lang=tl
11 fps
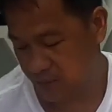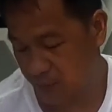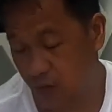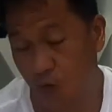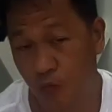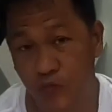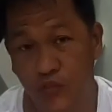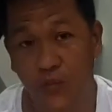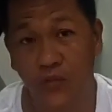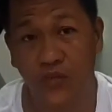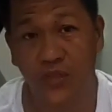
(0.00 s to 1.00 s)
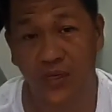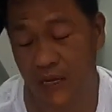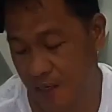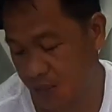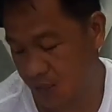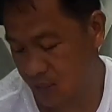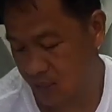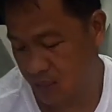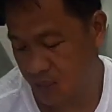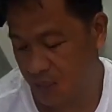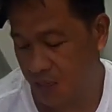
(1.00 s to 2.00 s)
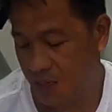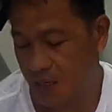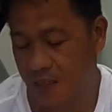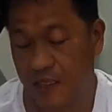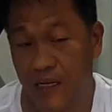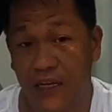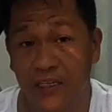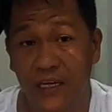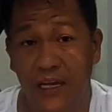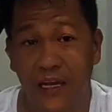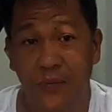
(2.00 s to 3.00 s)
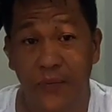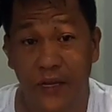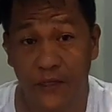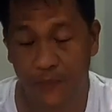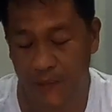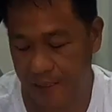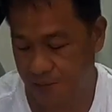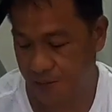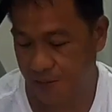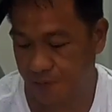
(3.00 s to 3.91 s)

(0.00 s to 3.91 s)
Makukonsume nyo sila until na sila ay ma-expire.